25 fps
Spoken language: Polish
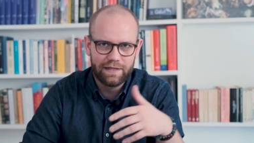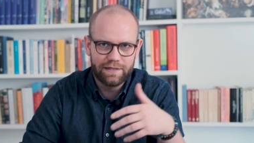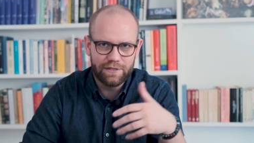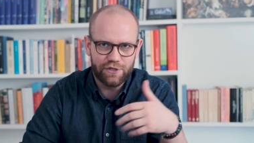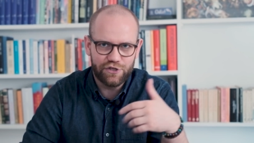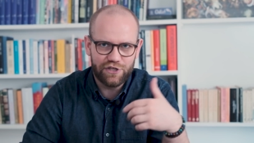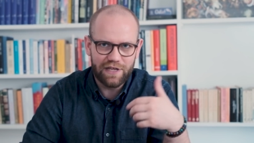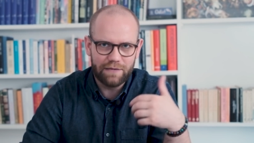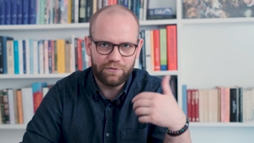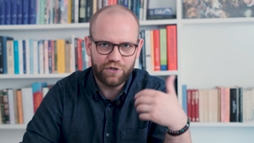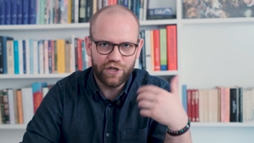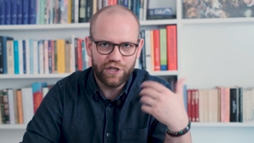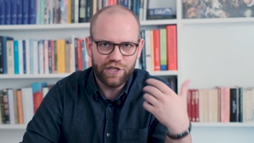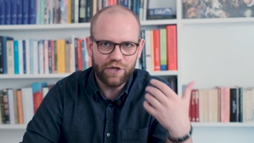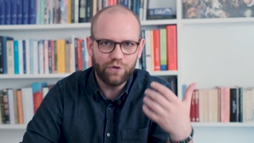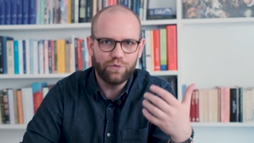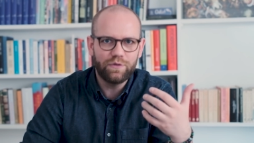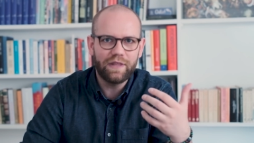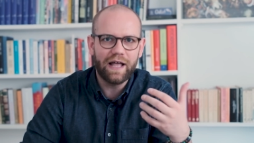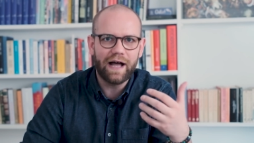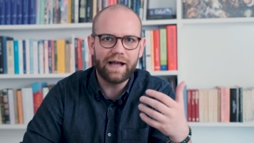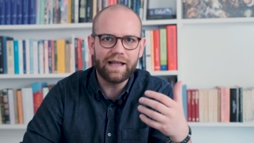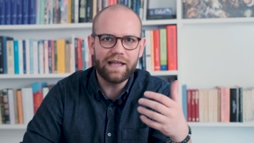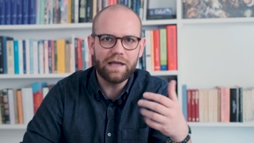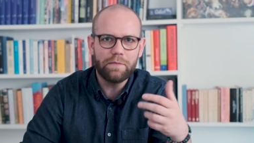coś nam się nie
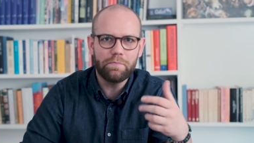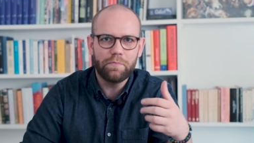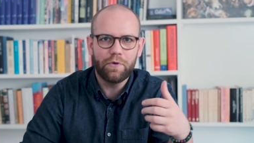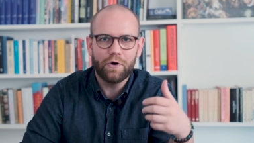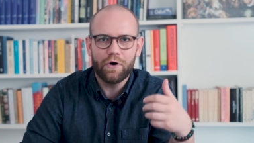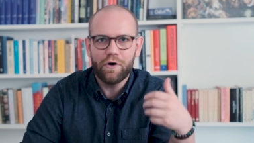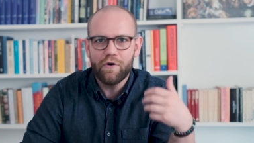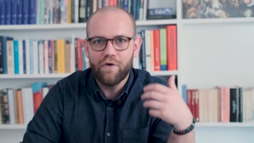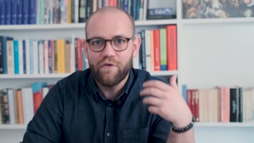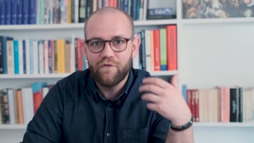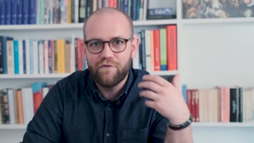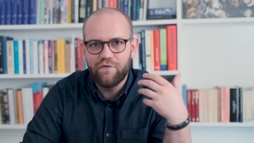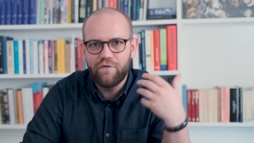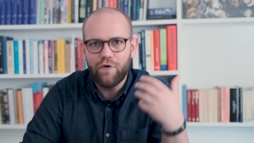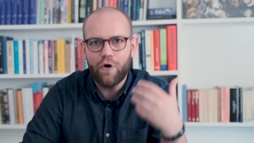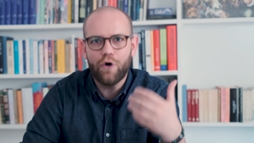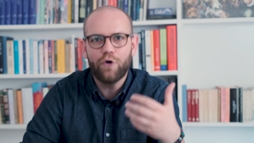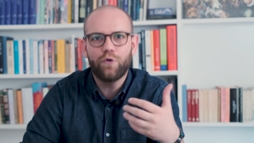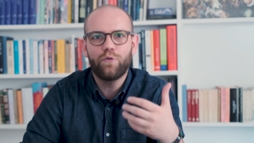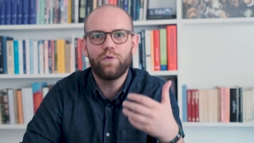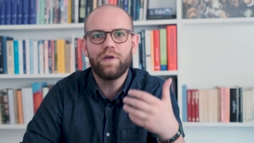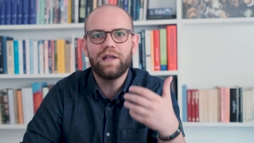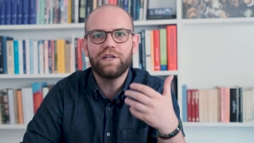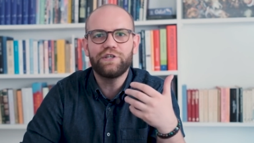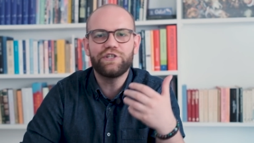udaje, bo w
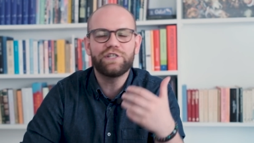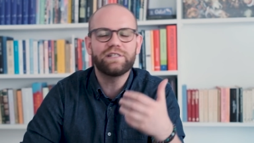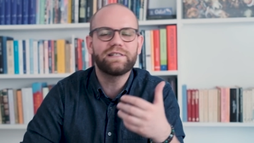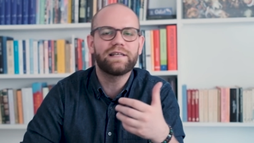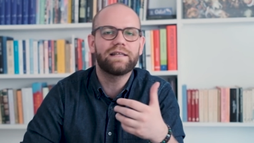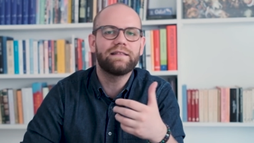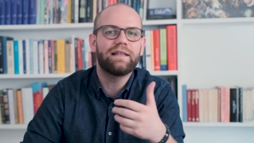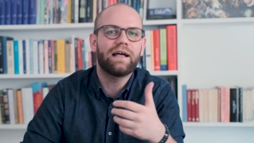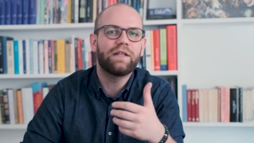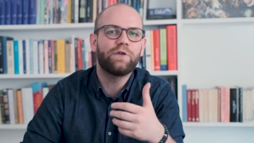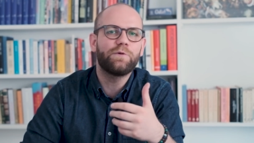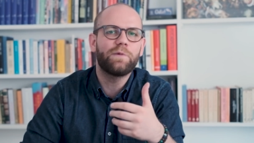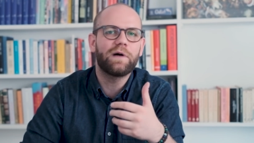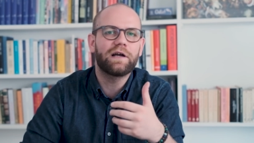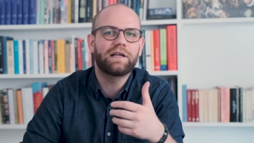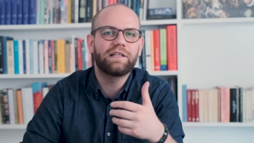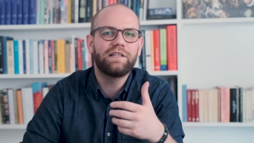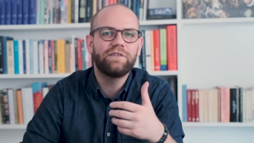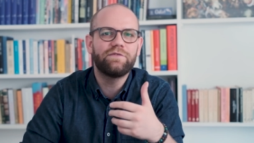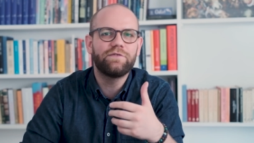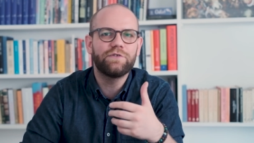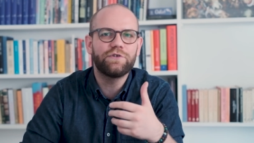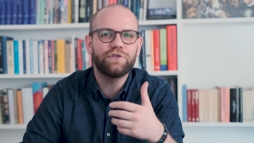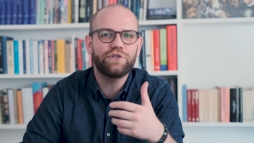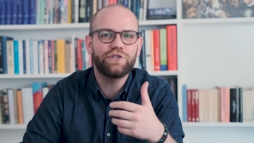ogóle się za daną
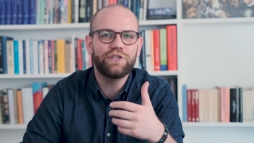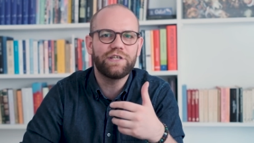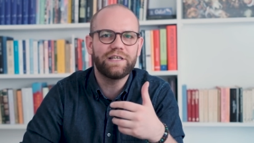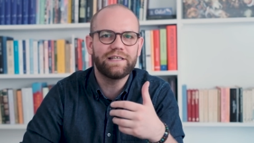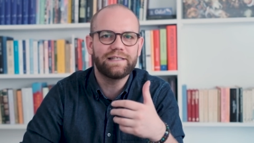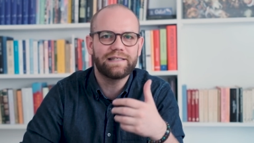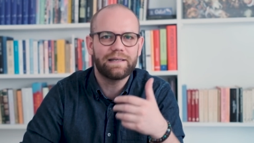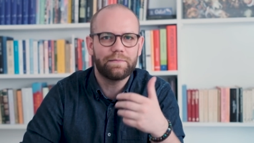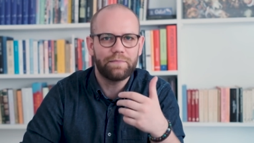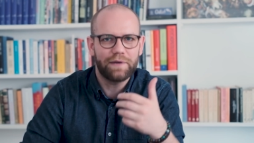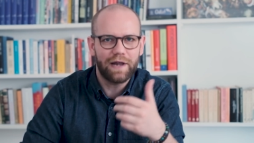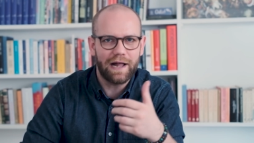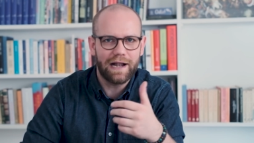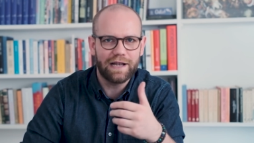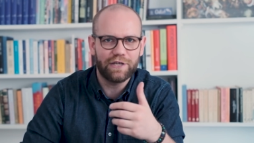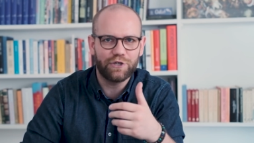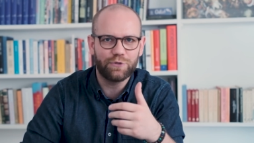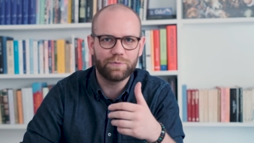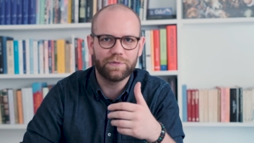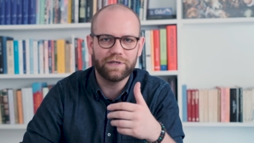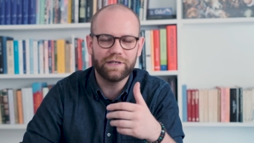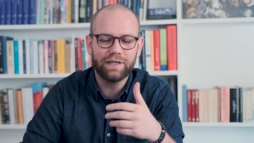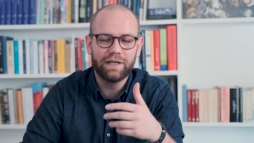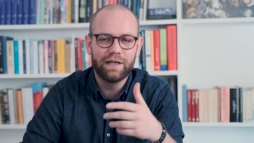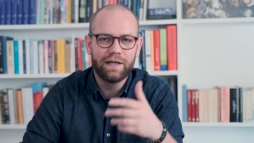aktywność nie
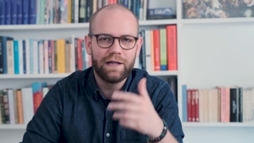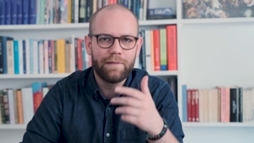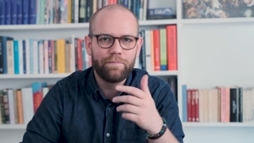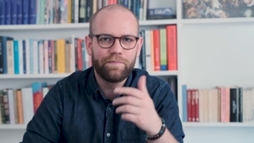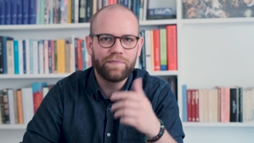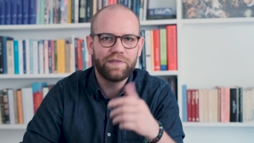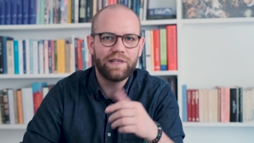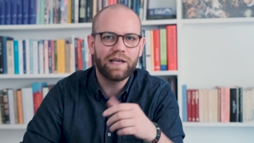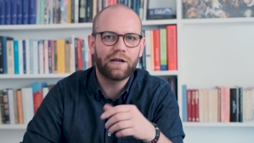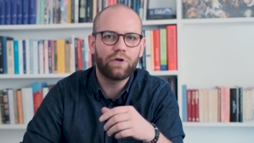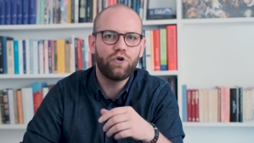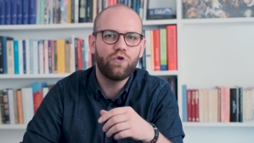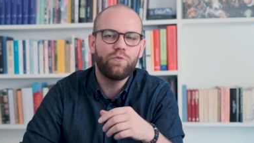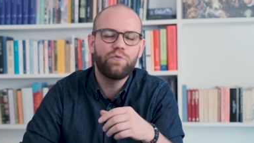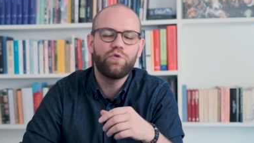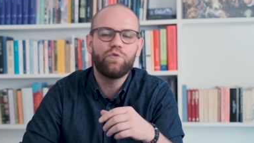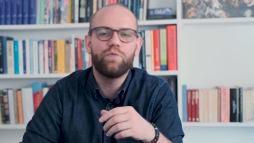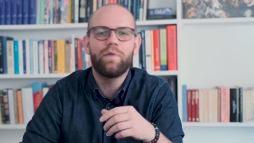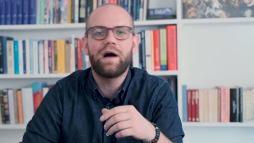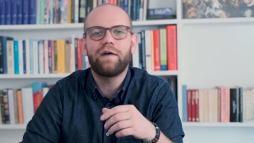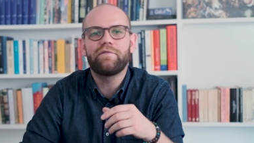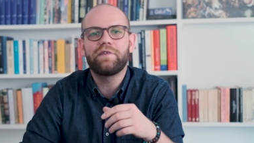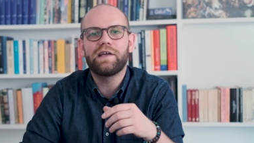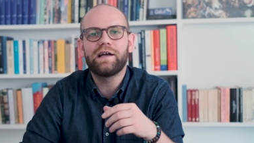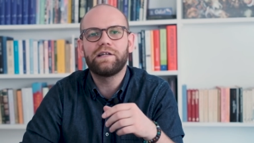zabraliśmy. Jak lubił
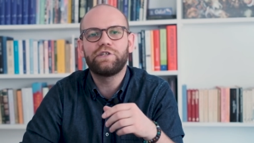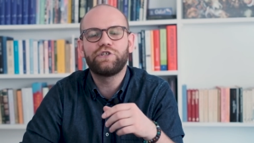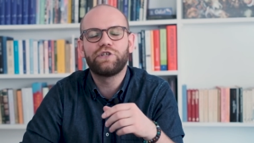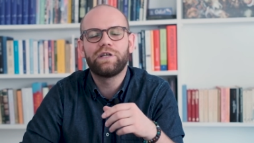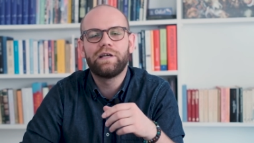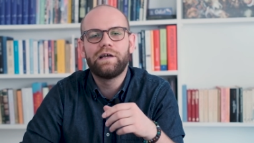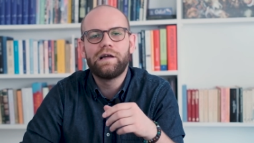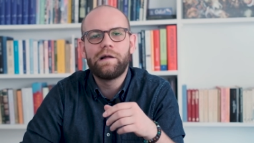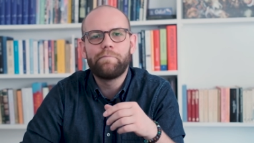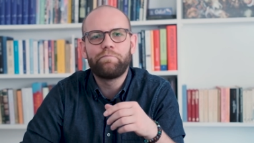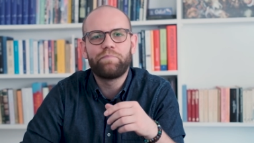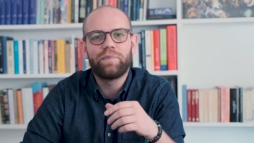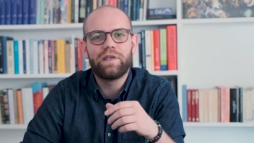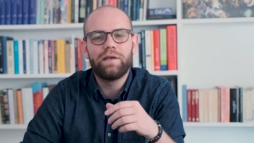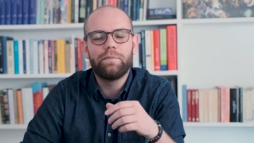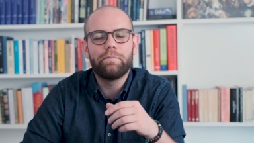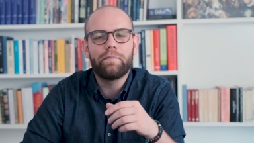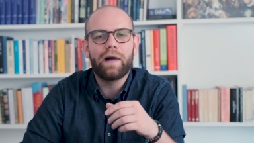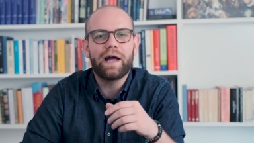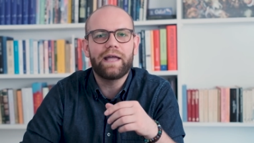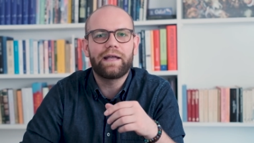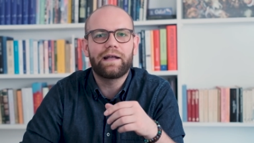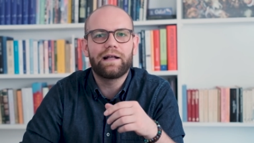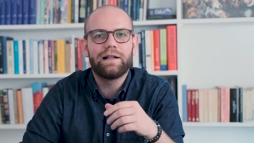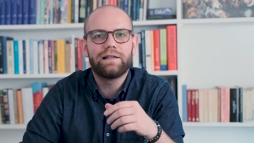mawiać e,
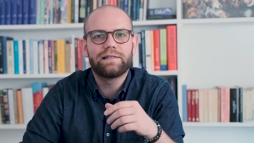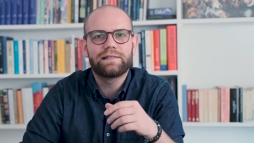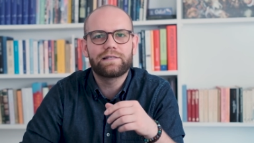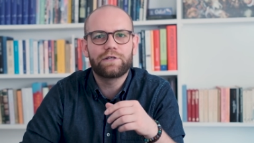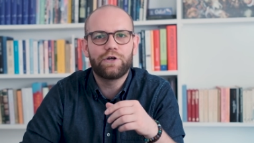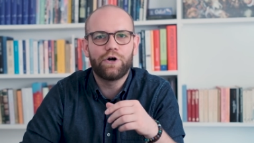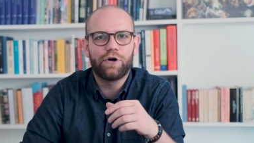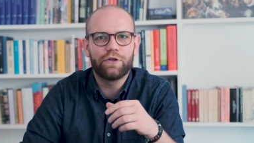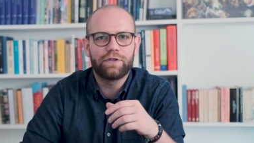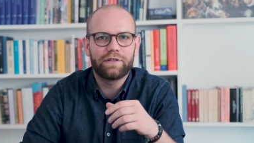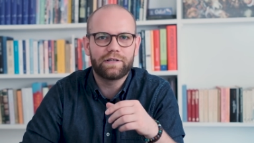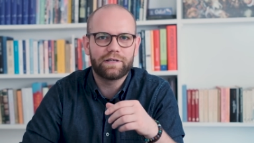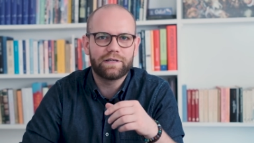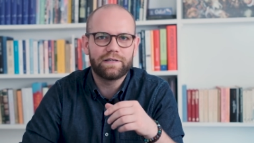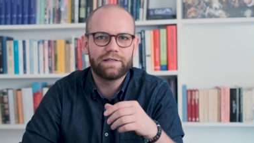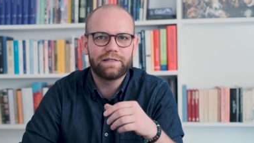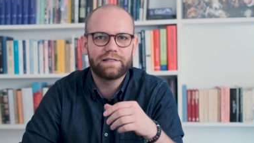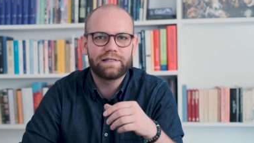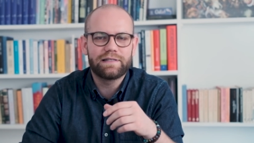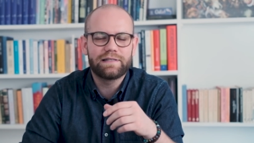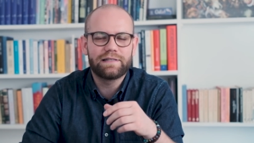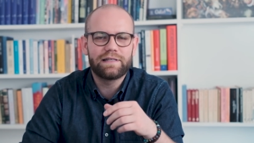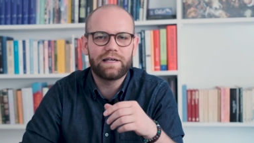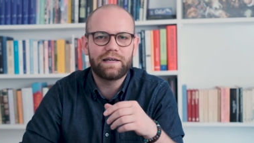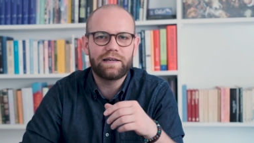Michael Scott e,
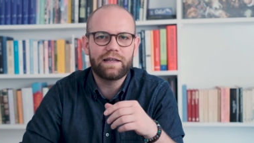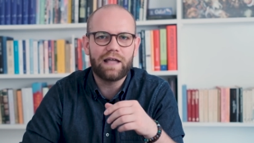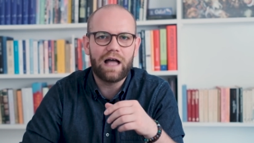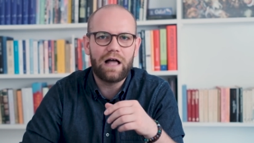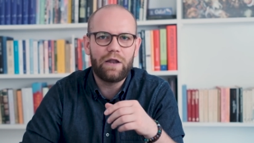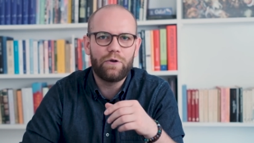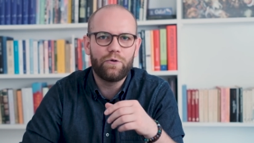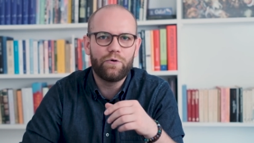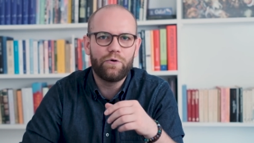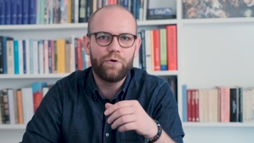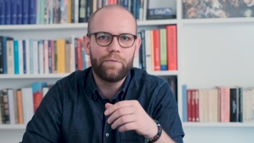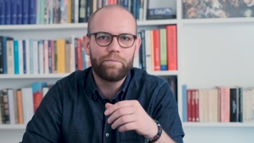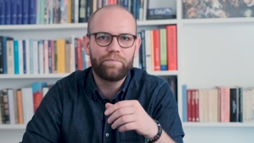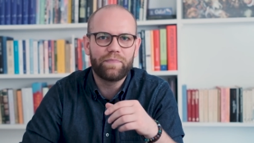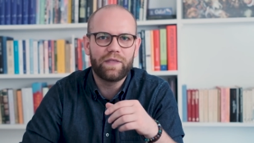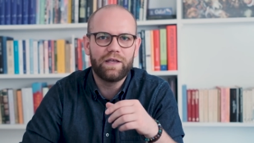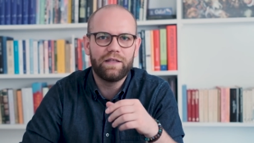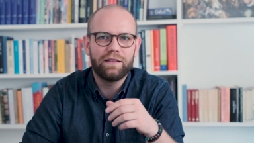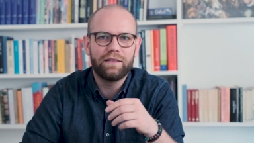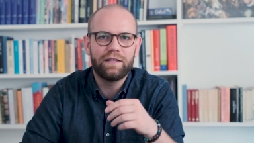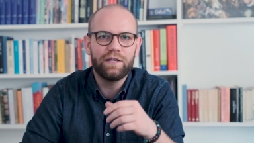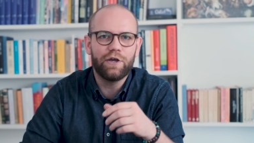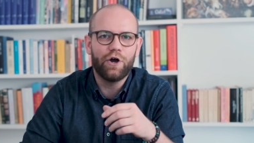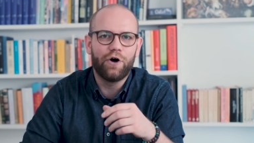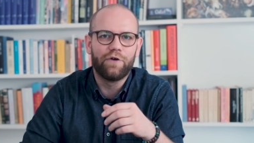z serialu
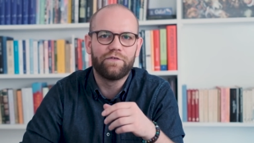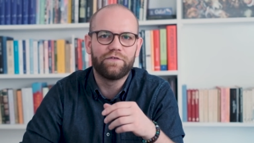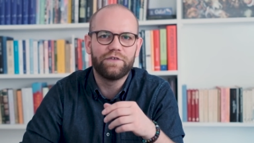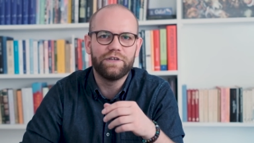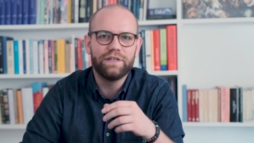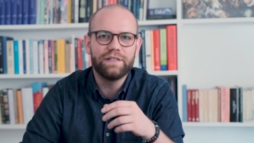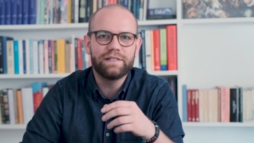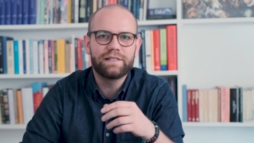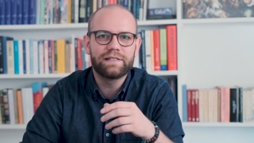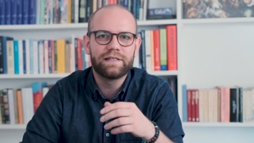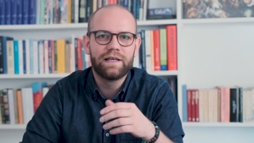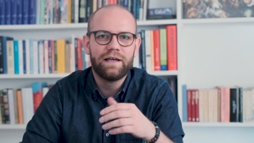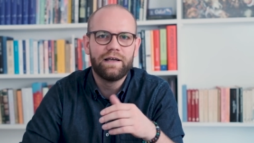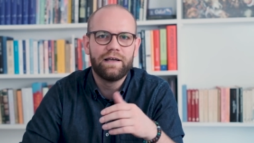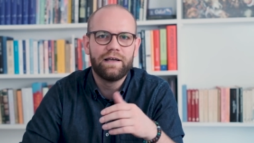e, The Office,